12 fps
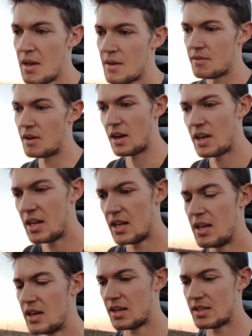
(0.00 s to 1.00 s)
weil
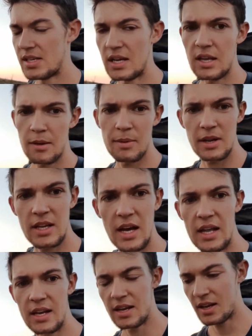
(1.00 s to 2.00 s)
es angeblich
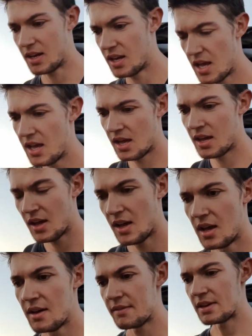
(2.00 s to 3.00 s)
keine
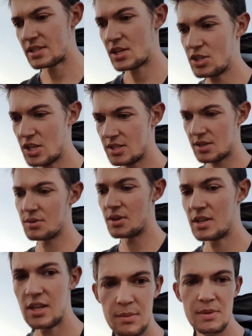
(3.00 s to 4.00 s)
Wasserstationen
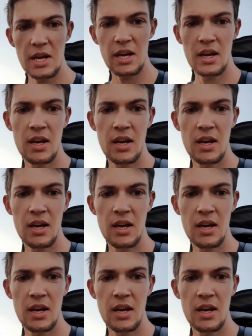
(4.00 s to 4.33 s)
gibt.